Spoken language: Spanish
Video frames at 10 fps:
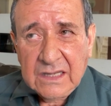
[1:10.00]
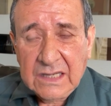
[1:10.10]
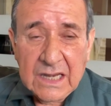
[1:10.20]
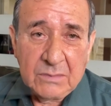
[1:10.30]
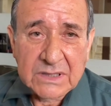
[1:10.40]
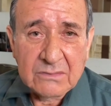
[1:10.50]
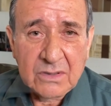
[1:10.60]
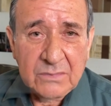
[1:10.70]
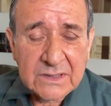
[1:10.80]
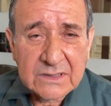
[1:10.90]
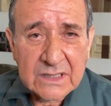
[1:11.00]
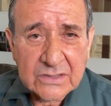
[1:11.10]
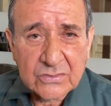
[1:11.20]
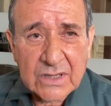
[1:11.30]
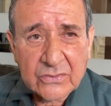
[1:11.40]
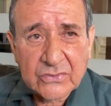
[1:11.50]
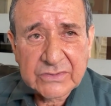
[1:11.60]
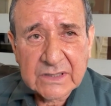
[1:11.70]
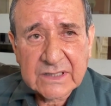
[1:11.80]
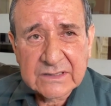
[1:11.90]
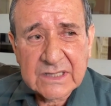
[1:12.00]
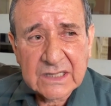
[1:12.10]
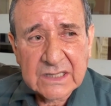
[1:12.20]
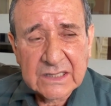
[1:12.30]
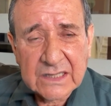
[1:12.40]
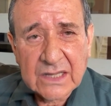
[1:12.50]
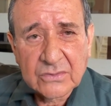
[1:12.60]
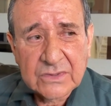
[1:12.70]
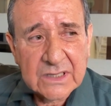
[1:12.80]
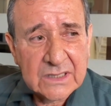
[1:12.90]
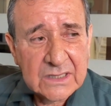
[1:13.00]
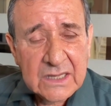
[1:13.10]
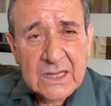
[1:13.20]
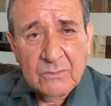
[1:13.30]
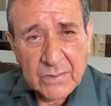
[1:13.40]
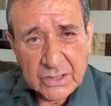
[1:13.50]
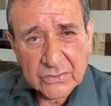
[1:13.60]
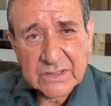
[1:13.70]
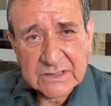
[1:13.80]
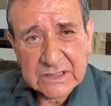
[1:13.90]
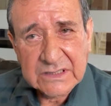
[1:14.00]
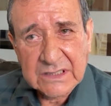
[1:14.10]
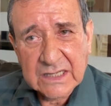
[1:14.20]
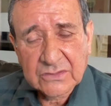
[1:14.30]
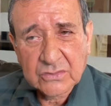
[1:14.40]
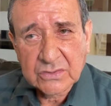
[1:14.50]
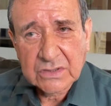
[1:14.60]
y lamentablemente en la zona costa que se han generado ya varios asesinatos.